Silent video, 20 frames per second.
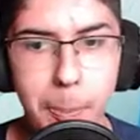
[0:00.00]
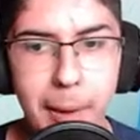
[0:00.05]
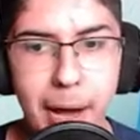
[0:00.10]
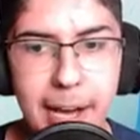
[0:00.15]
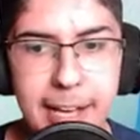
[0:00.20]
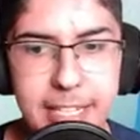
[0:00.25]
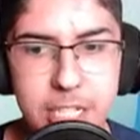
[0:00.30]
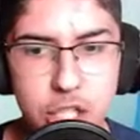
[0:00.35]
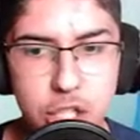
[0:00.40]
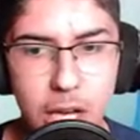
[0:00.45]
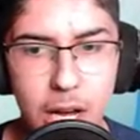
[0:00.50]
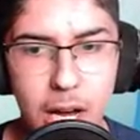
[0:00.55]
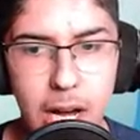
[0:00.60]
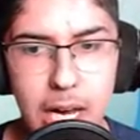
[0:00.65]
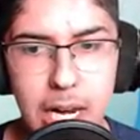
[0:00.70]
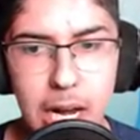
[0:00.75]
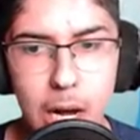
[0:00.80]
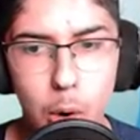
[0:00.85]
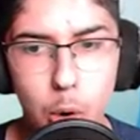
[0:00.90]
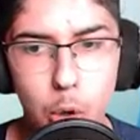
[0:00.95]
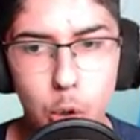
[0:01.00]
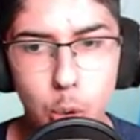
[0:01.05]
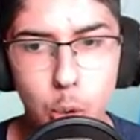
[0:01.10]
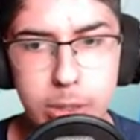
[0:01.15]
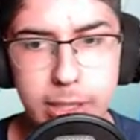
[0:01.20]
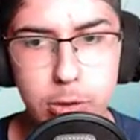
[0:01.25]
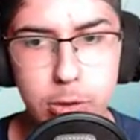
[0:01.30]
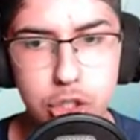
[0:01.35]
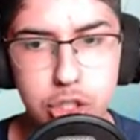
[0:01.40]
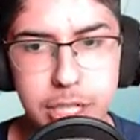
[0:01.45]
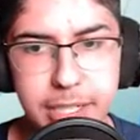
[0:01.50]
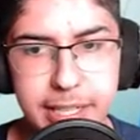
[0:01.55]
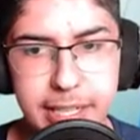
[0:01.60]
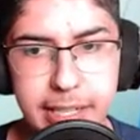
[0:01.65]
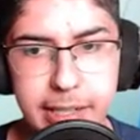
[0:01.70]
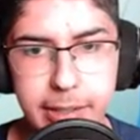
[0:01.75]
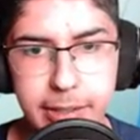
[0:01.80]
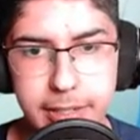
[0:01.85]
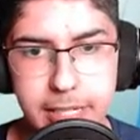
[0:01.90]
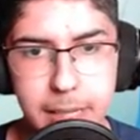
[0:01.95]
Eisstrahl auch gut oder schlecht
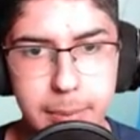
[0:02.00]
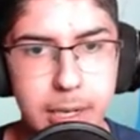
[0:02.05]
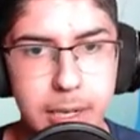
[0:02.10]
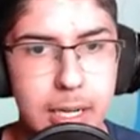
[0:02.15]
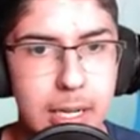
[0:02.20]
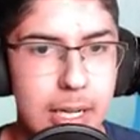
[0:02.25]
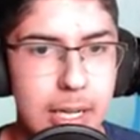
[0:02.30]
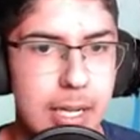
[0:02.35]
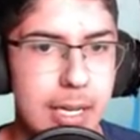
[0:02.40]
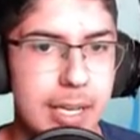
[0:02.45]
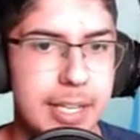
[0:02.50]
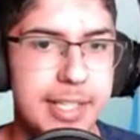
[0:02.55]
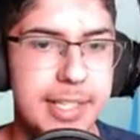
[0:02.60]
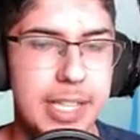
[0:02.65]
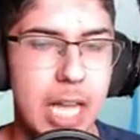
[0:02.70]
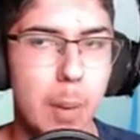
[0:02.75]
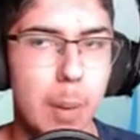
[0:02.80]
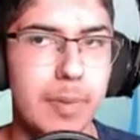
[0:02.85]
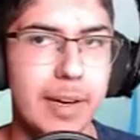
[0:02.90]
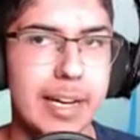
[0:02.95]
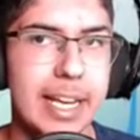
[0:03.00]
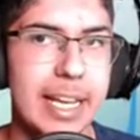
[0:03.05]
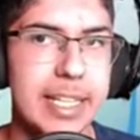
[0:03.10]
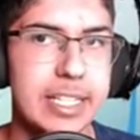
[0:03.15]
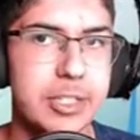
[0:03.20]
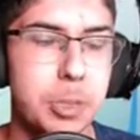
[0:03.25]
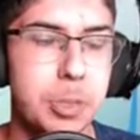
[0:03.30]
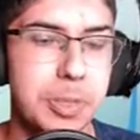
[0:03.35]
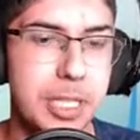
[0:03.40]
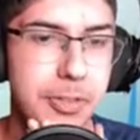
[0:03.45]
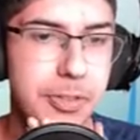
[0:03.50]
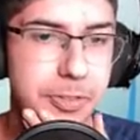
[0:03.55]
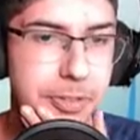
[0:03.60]
gegen ihn ist. Aber ich glaube, weil er jetzt Typ Gift